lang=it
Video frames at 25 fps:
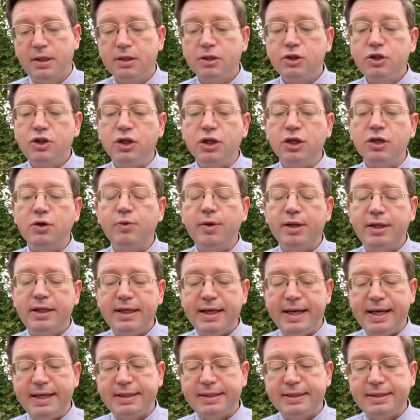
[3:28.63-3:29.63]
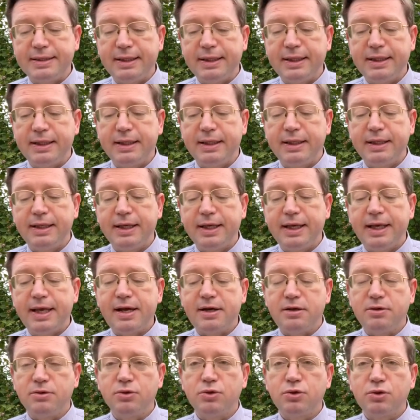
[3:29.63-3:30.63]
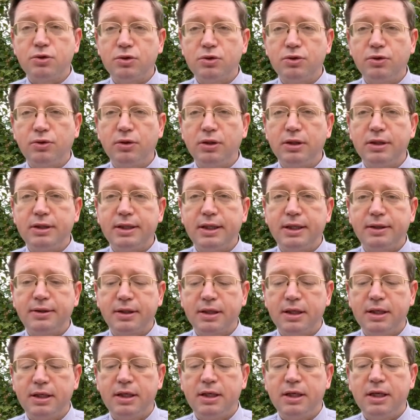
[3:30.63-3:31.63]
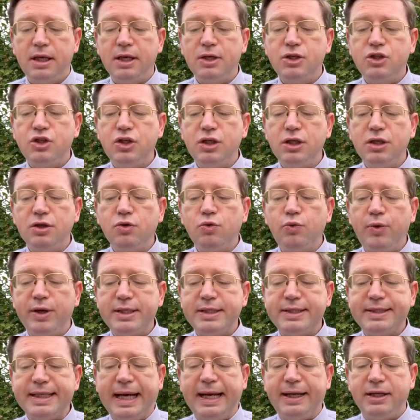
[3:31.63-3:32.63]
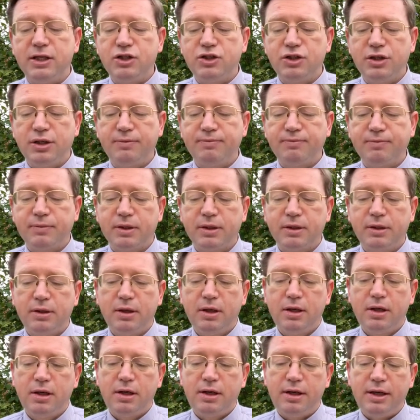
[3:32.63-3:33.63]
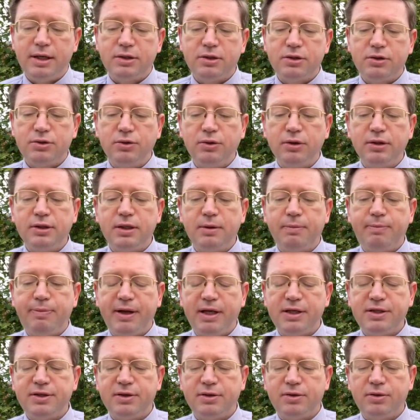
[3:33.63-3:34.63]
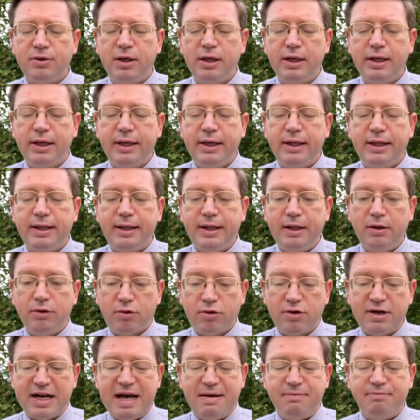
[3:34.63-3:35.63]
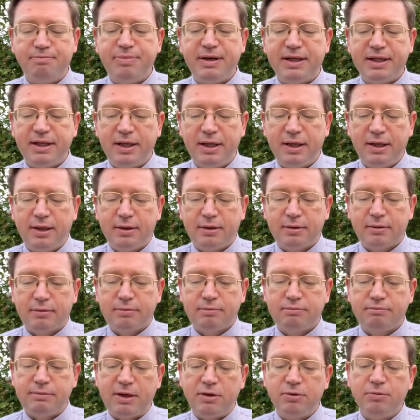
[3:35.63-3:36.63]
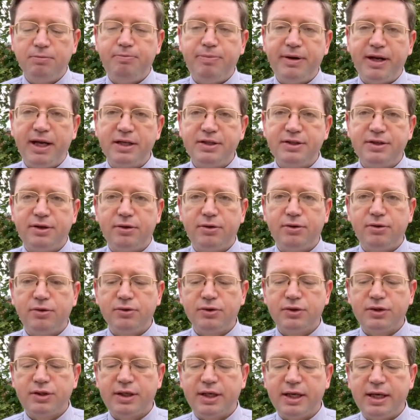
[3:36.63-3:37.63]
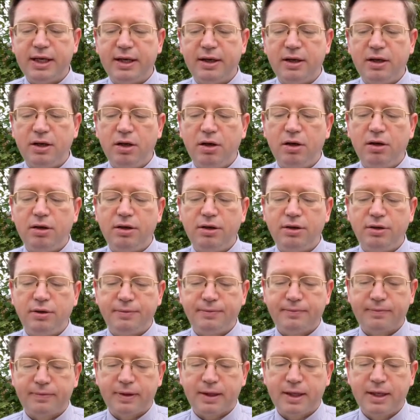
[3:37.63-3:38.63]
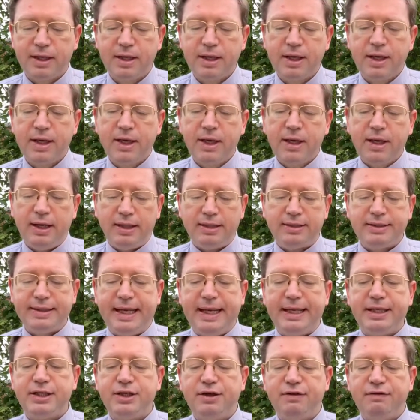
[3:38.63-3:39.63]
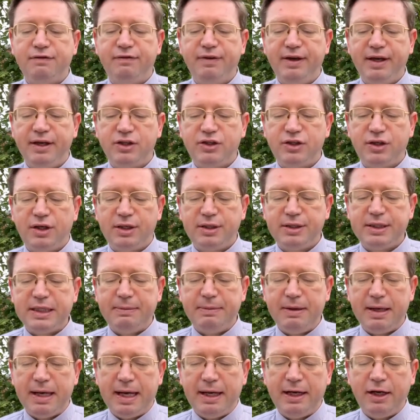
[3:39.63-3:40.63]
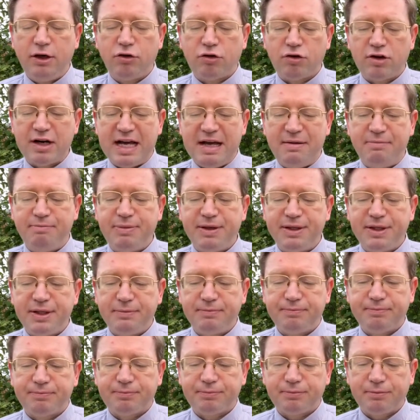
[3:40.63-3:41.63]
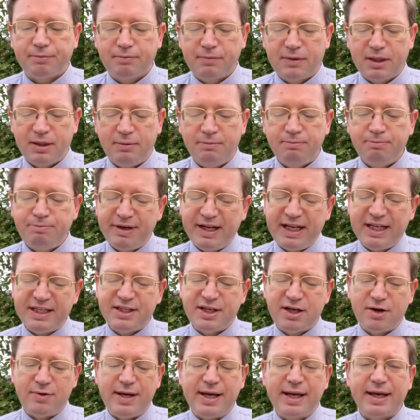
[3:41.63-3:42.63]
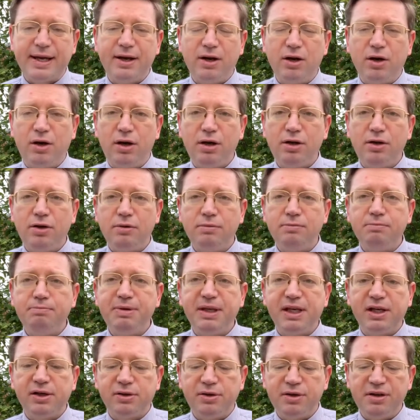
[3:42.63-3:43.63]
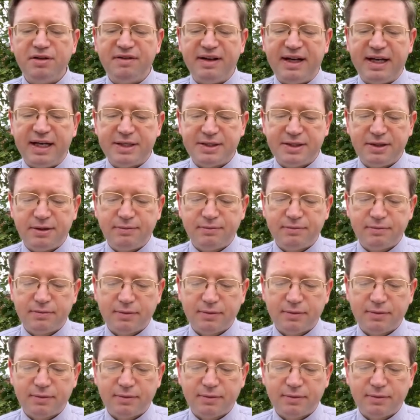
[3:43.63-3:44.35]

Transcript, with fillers: Cinque di esse erano stolte e cinque sagge. Le stolte presero le loro lampade, ma non presero con sé l'olio. Le sagge invece, insieme alle loro lampade, presero anche l'olio in piccoli vasi.